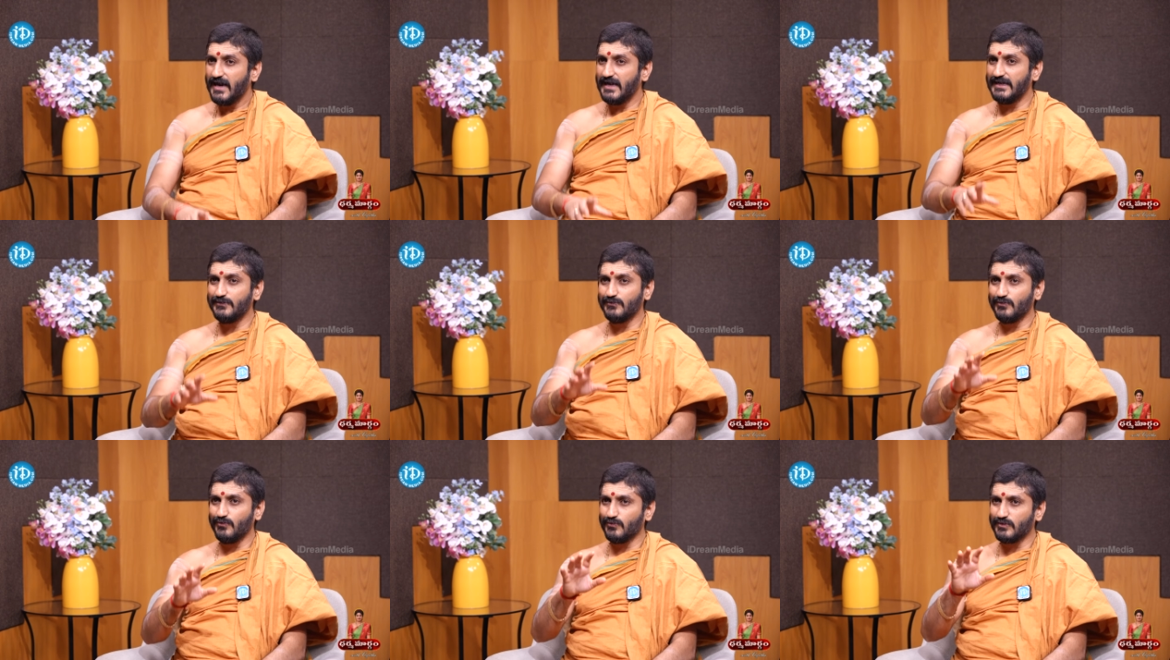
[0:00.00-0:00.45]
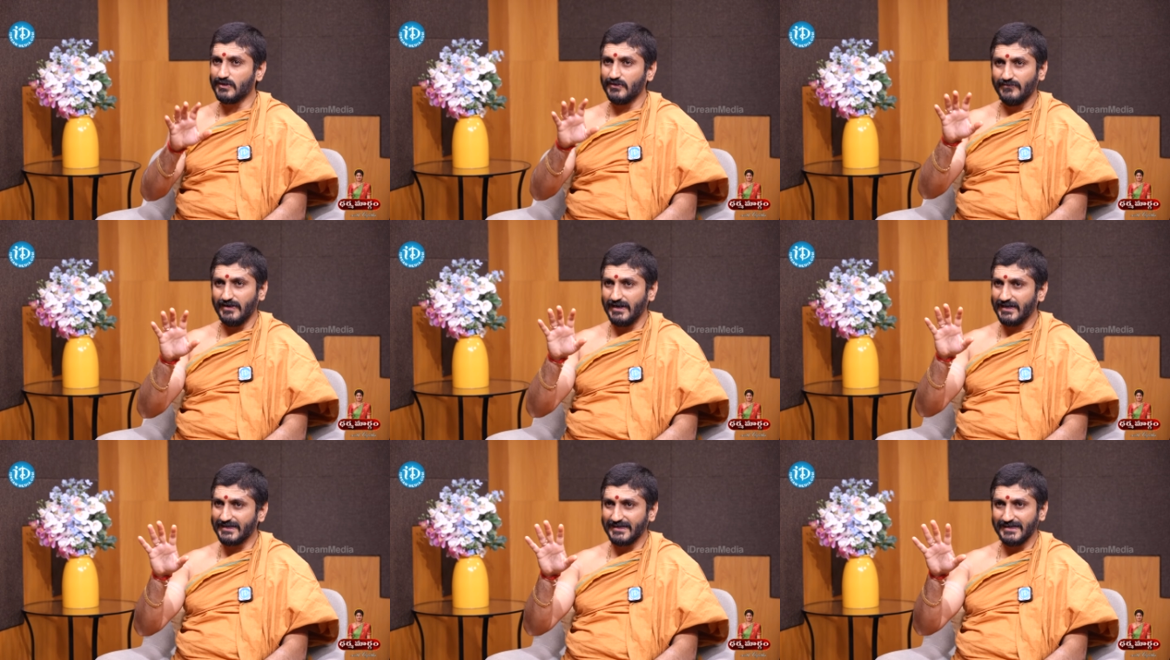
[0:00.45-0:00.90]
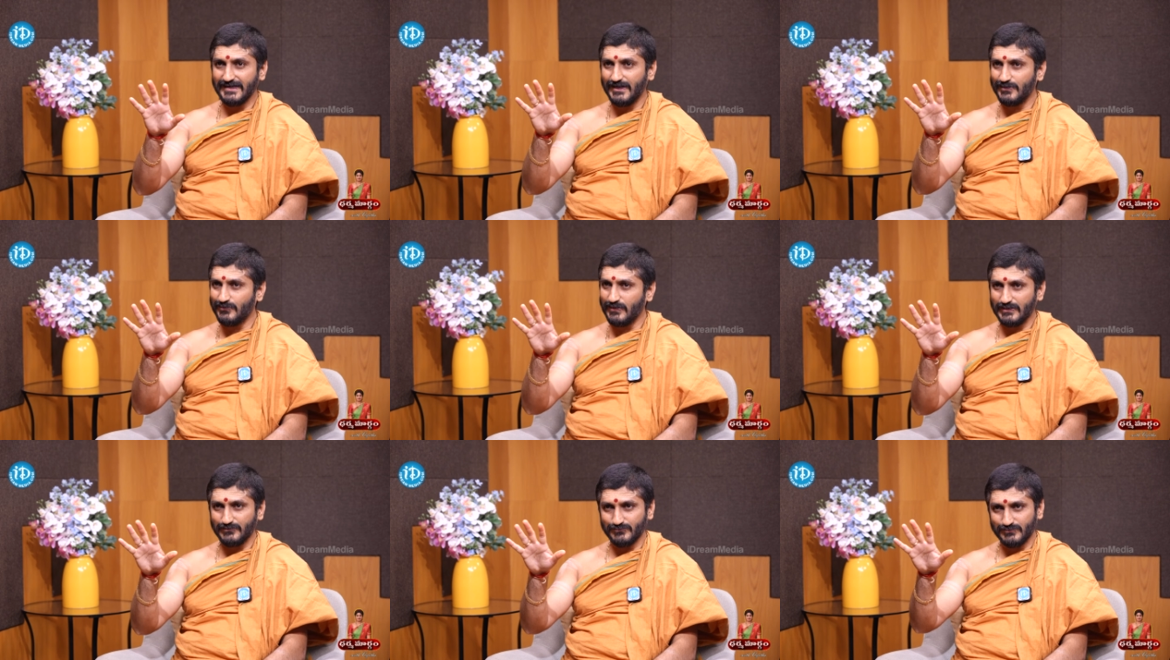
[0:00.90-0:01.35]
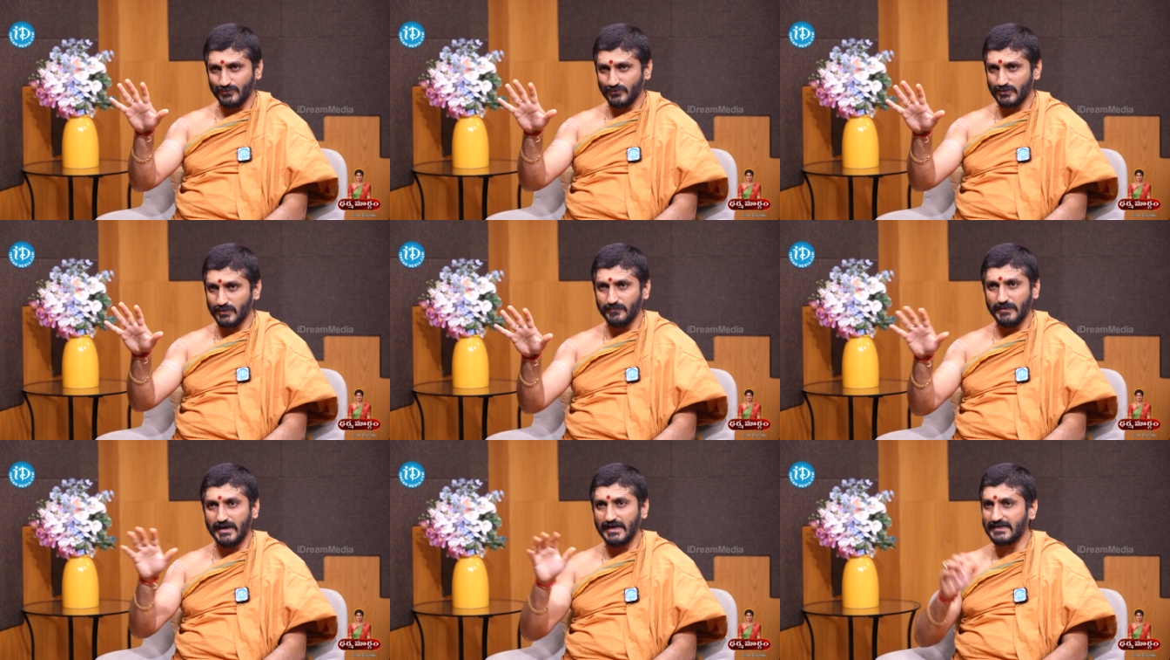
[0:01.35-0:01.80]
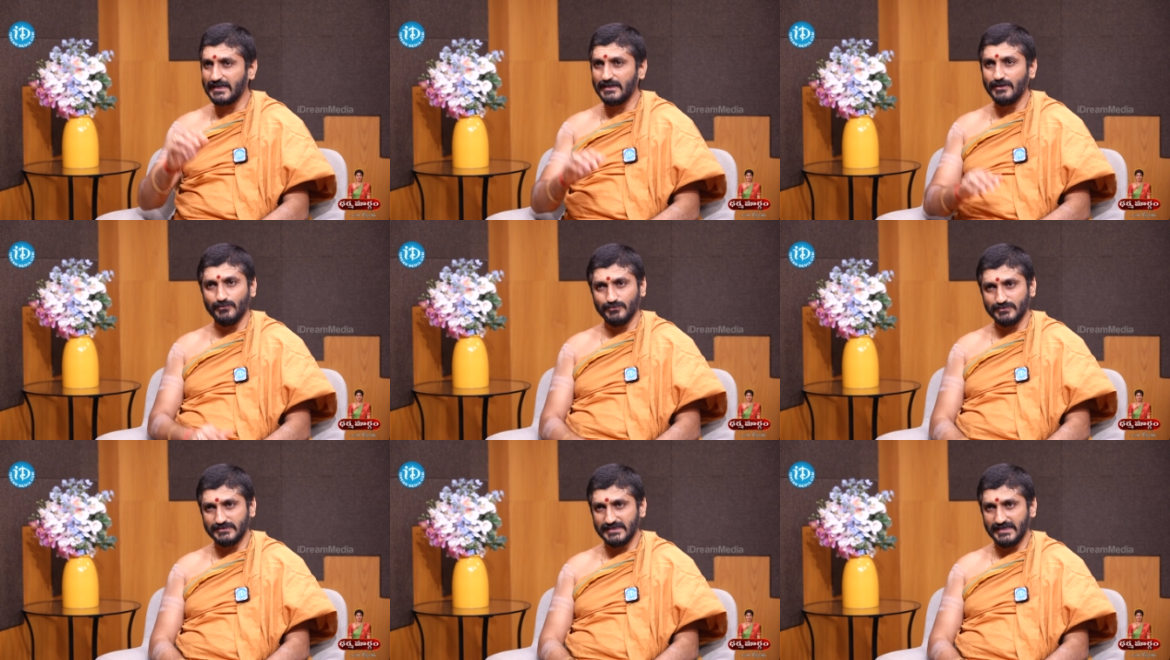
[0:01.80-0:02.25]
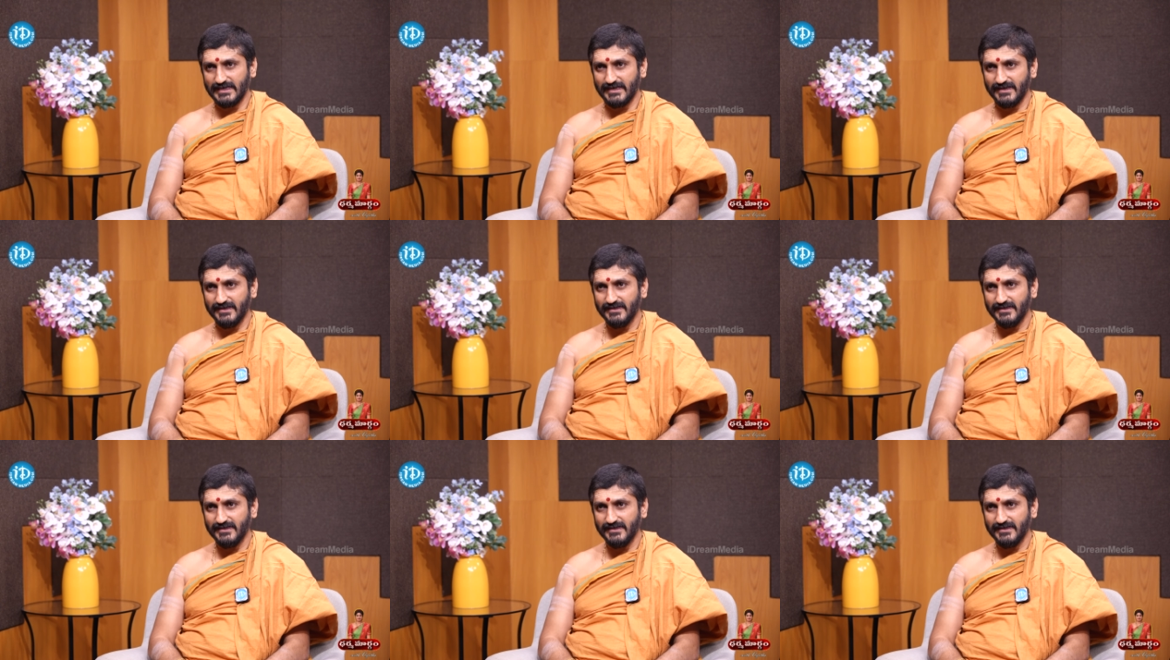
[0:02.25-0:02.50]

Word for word: అనే ఒక వాక్యాలు ఒక మాట మాటలు అవుతే